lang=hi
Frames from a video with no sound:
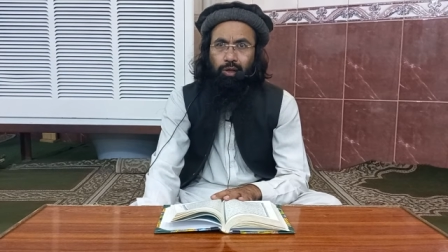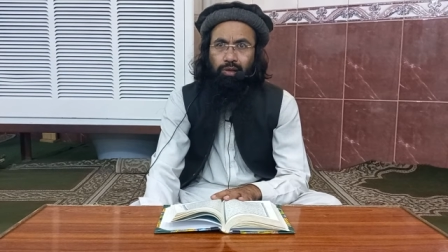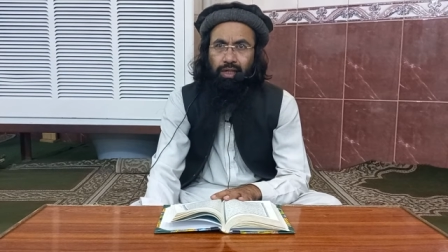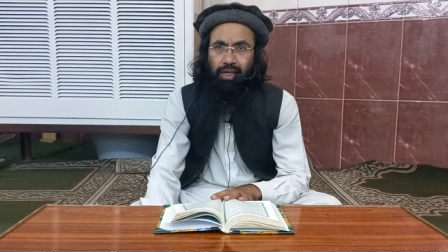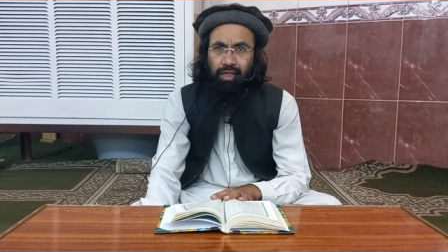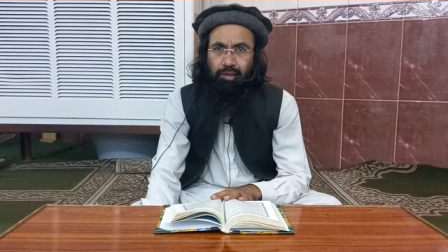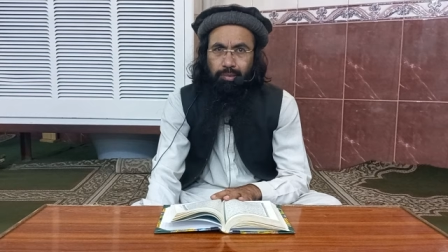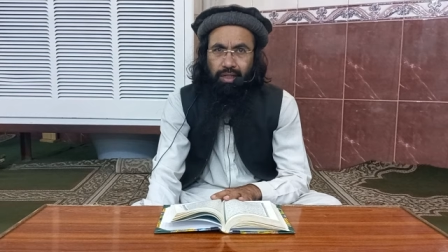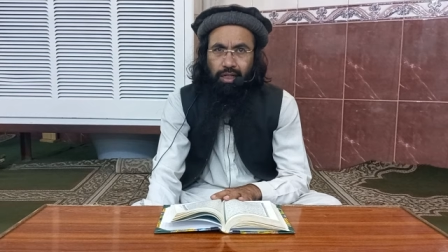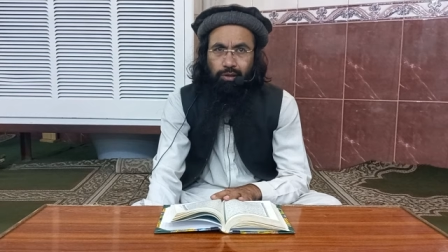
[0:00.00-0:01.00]
और एक
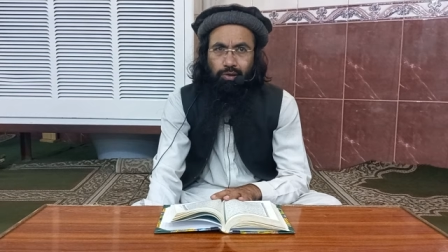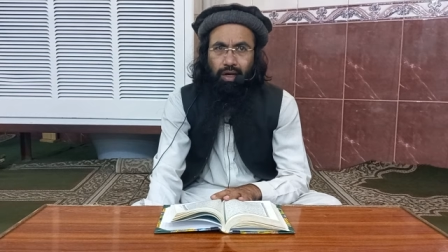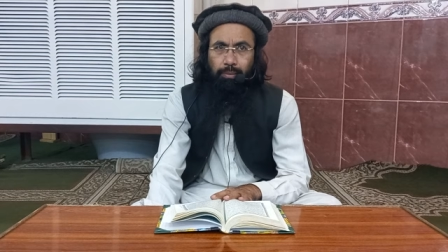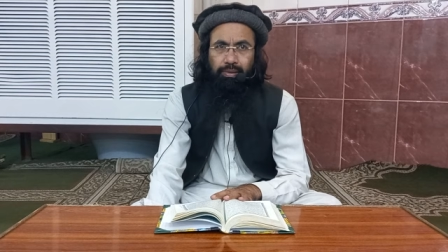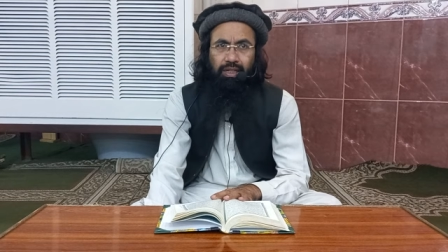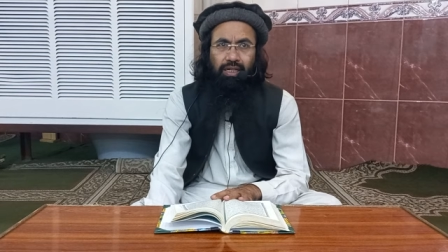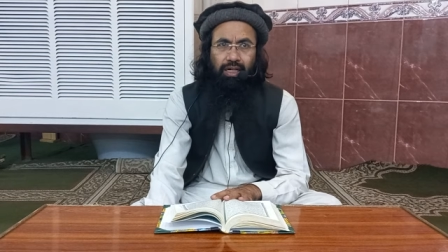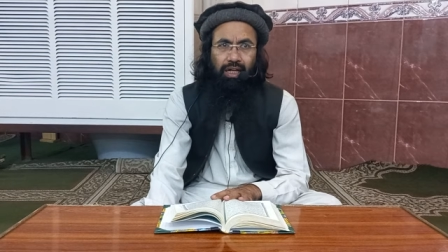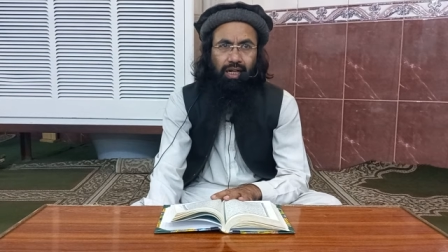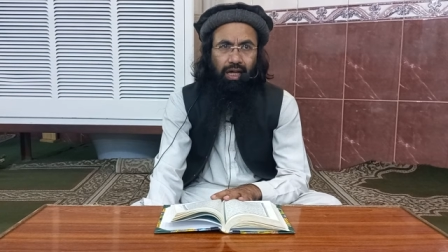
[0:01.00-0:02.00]
कबीले को आपने
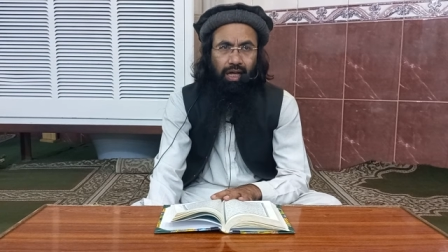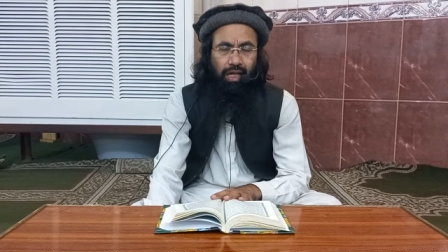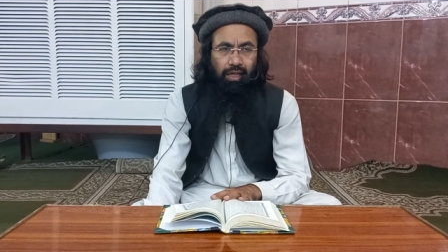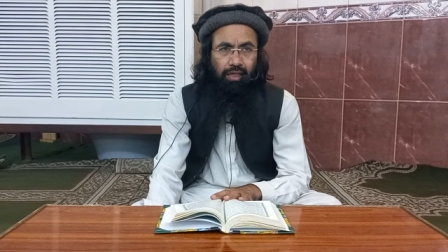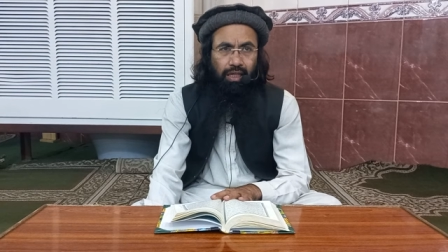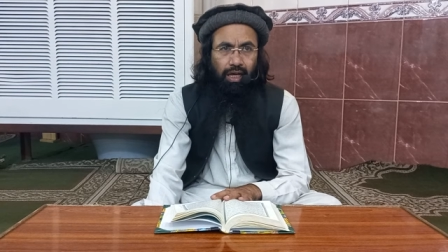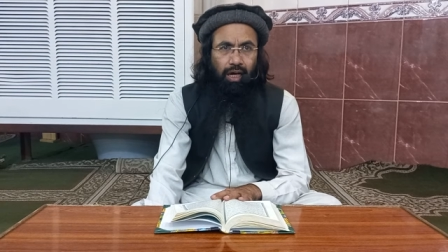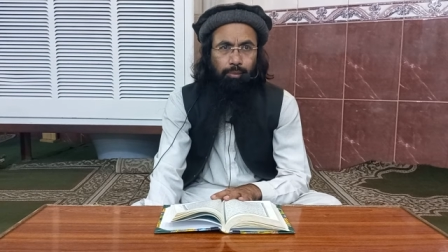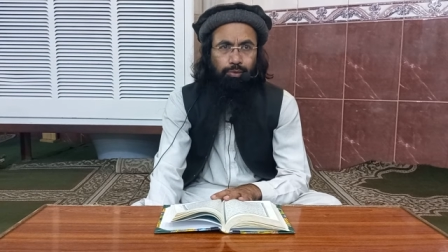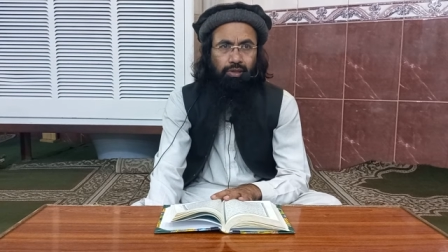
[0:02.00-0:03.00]
निकाला कि
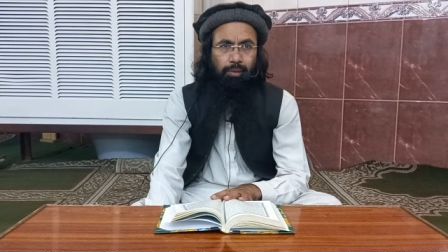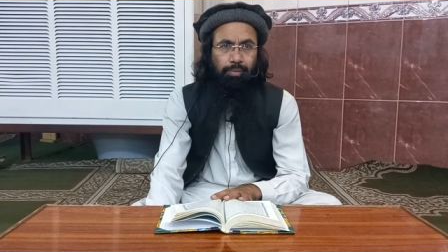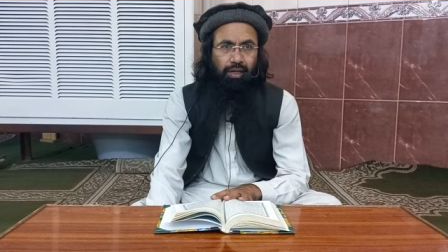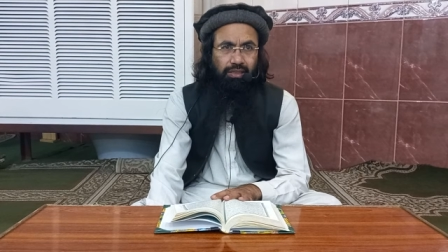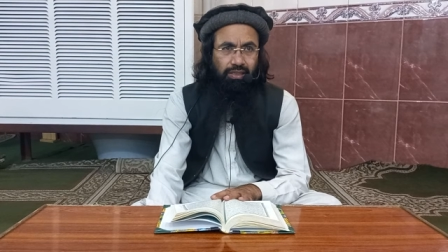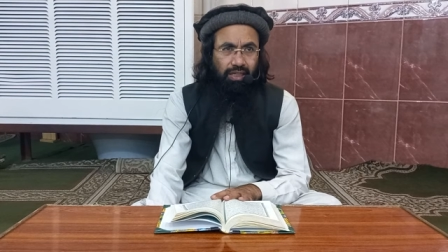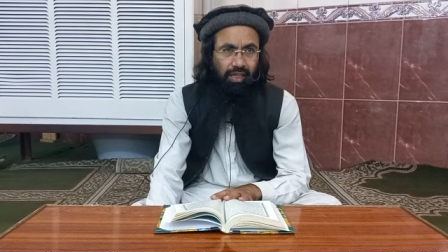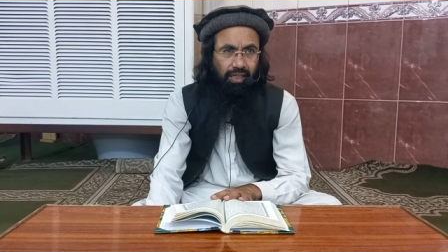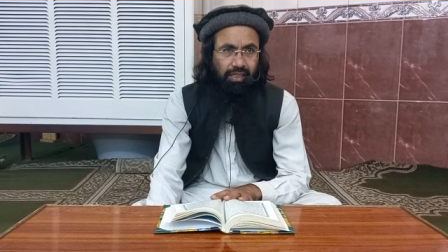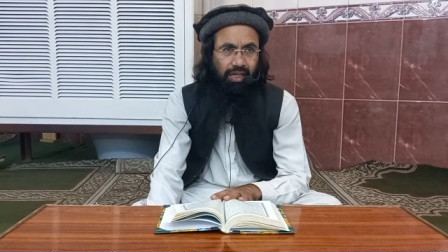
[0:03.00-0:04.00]
आप उनके पास
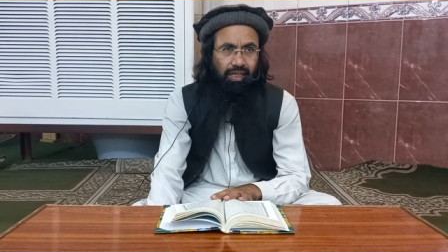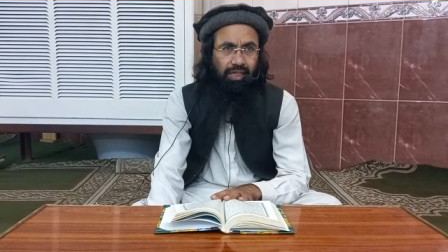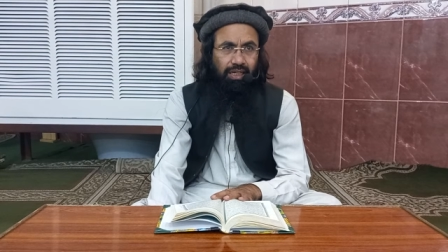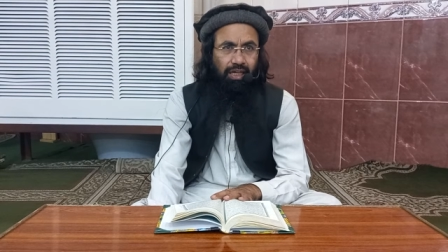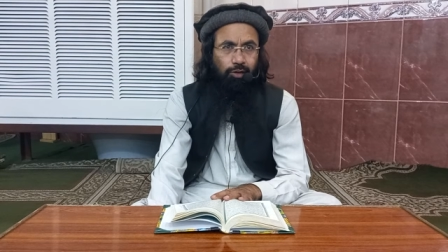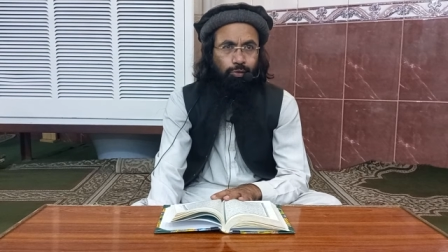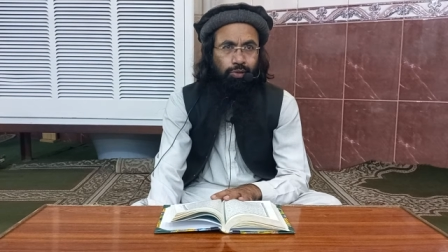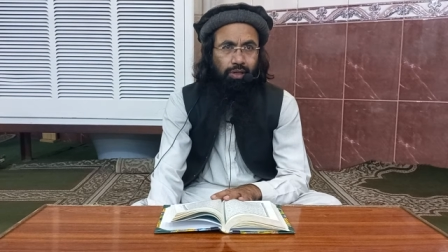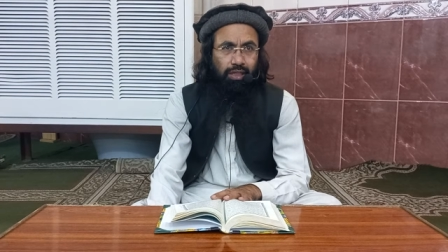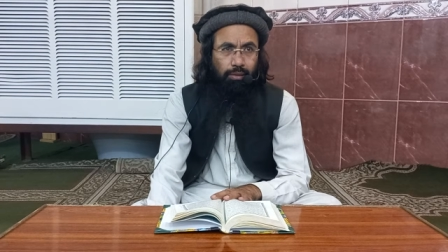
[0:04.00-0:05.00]
दियत के लिए गए
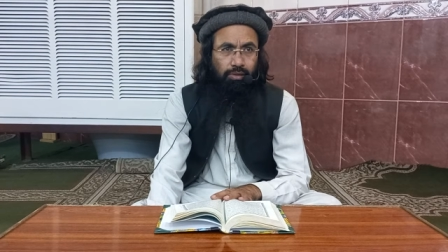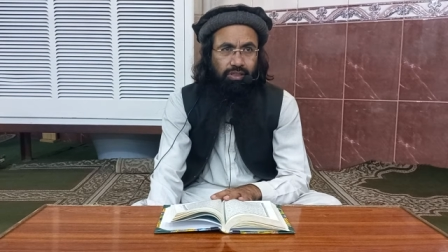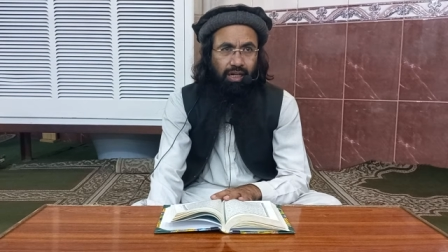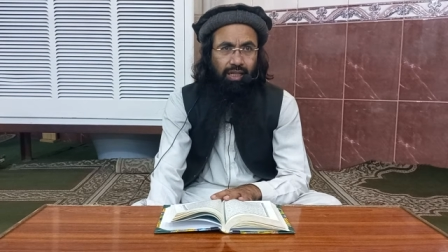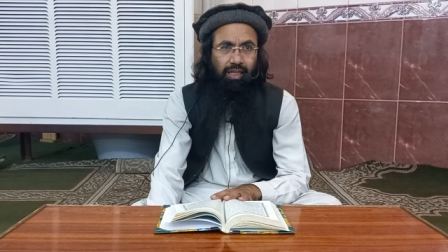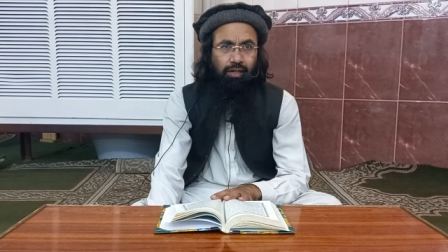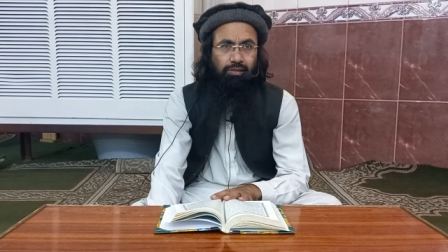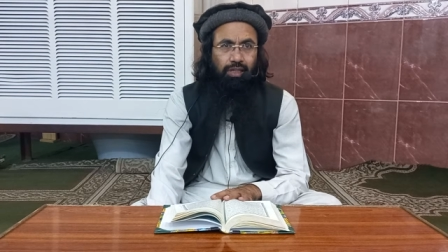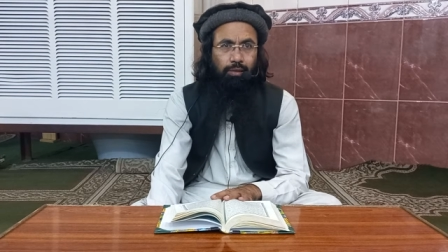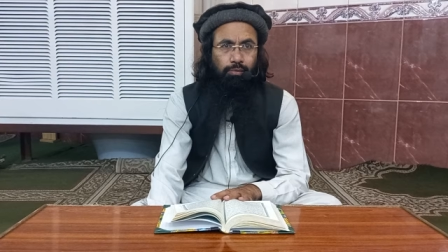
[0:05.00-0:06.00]
उन्होंने नबी सल्लल्लाहु
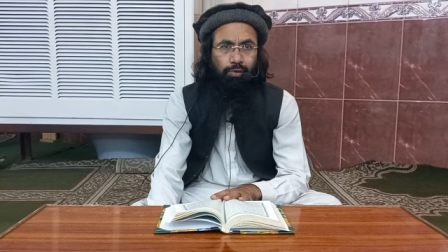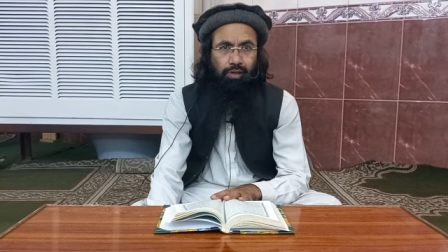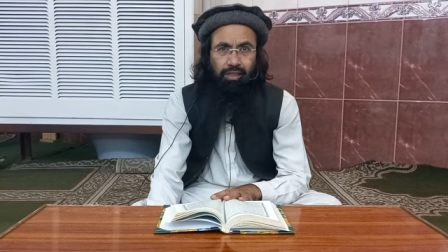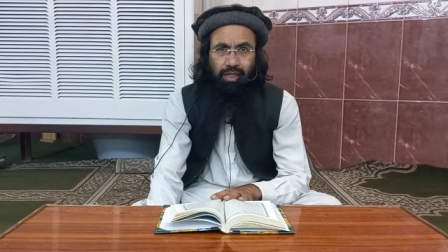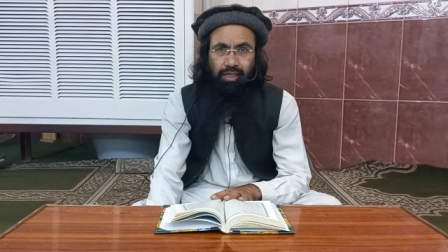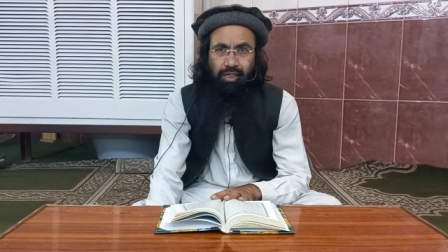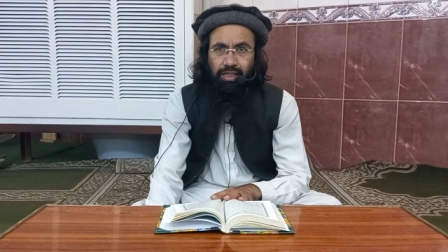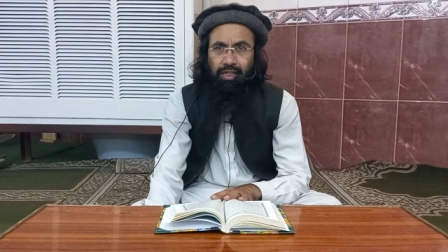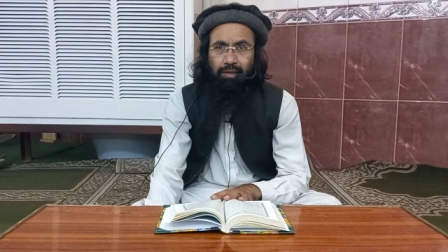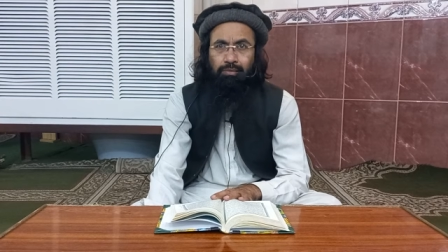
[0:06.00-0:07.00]
अलैहि वसल्लम को कत्ल
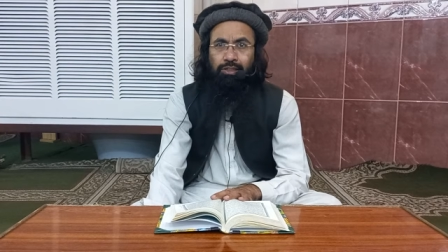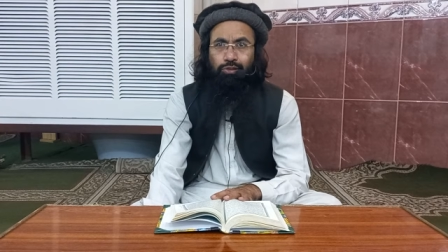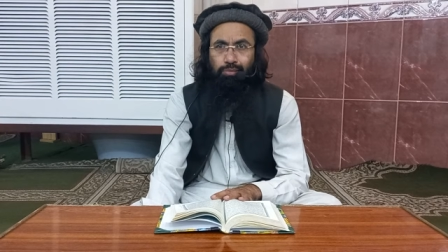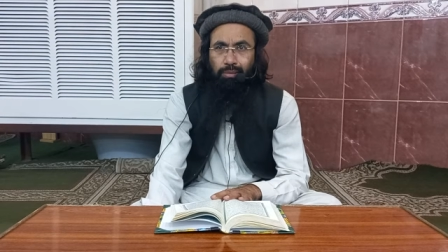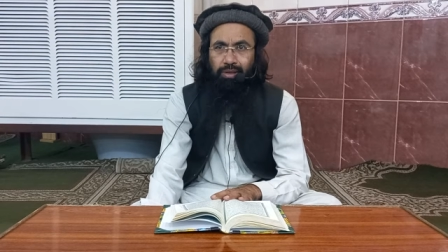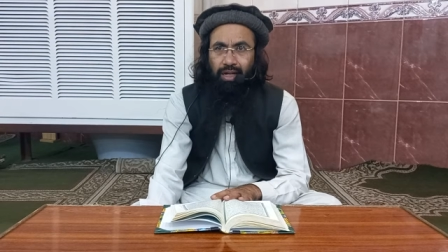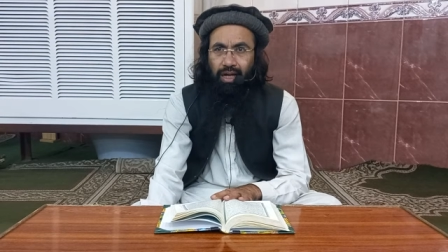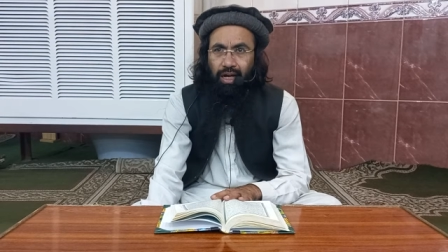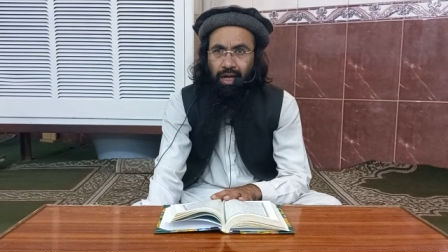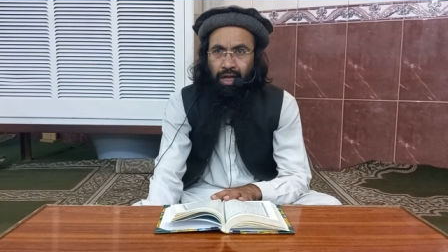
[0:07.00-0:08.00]
करने का मंसूबा बनाया